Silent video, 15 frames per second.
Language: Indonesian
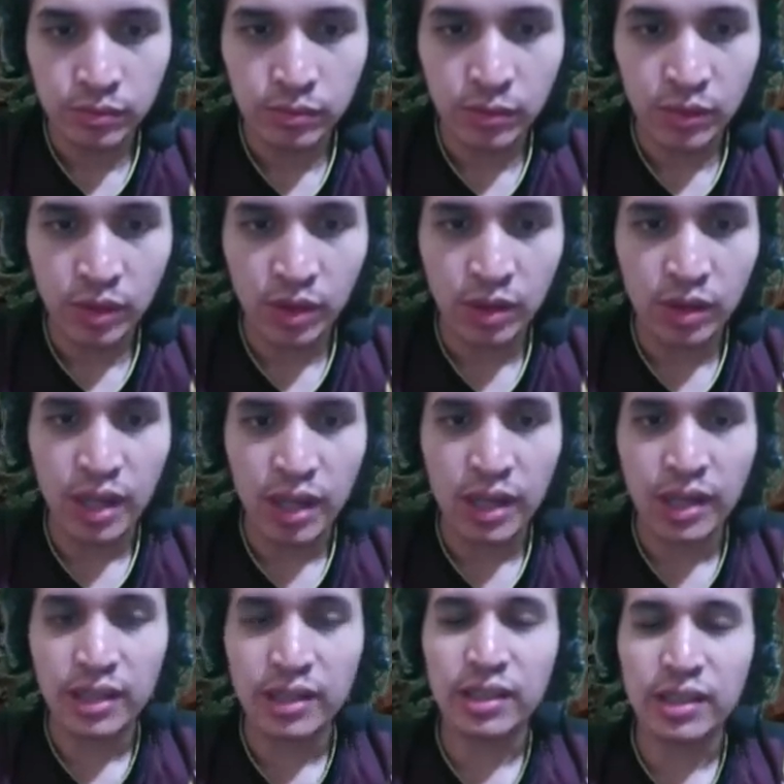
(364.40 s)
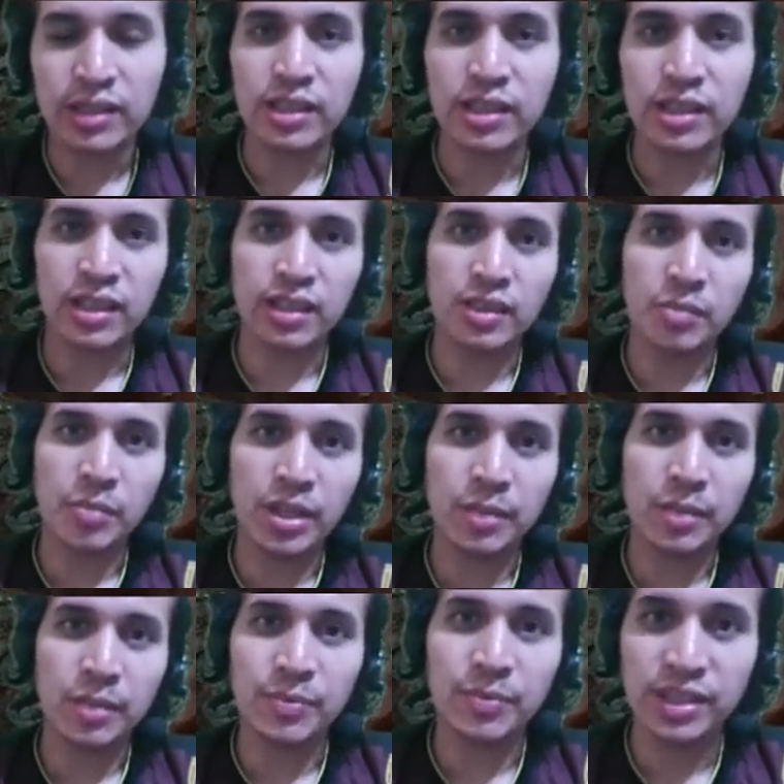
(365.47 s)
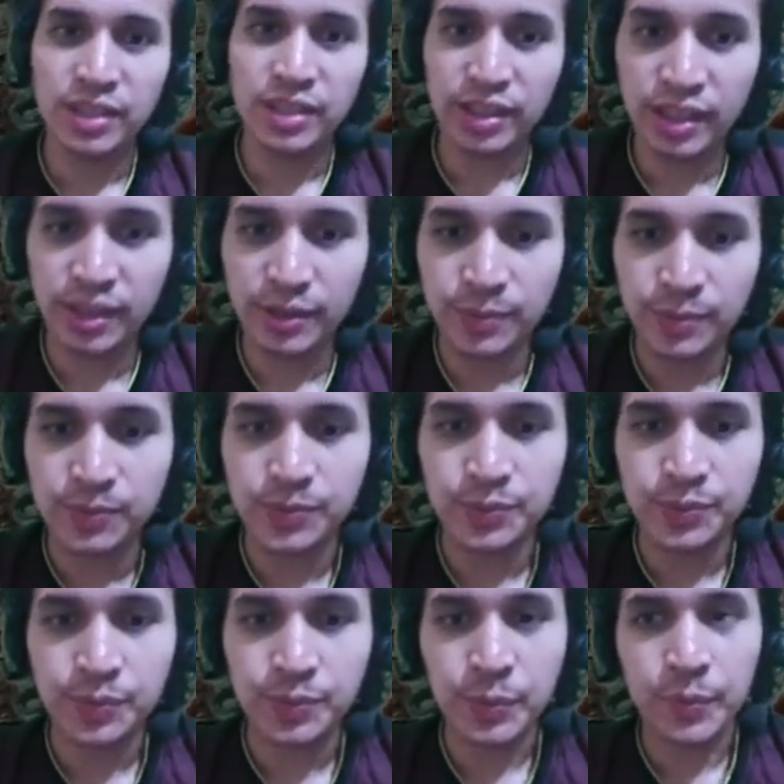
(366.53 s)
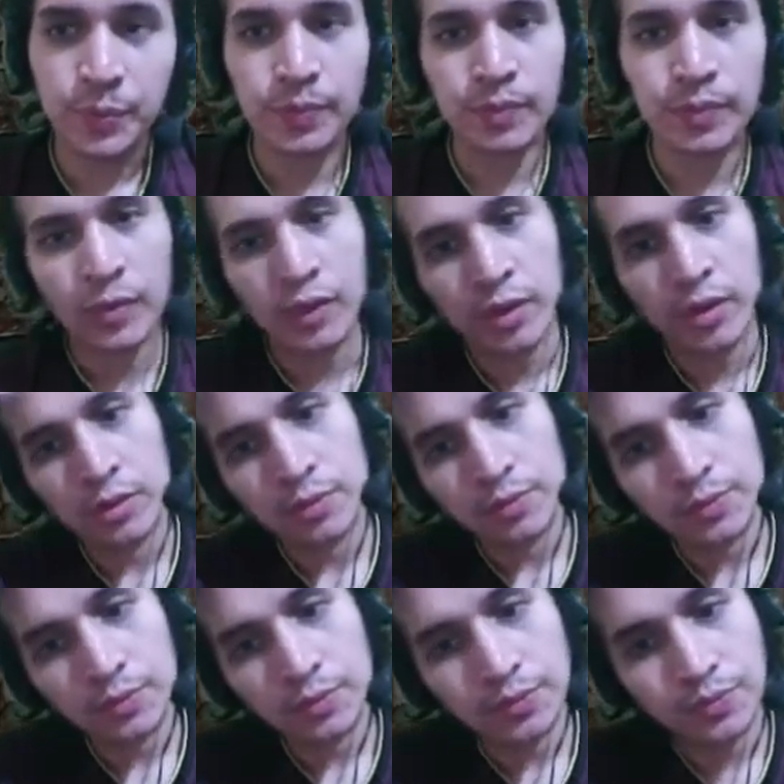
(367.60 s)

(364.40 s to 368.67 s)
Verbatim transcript: Oke, okay, kita give me a hand here. di sini. Sure, no problem.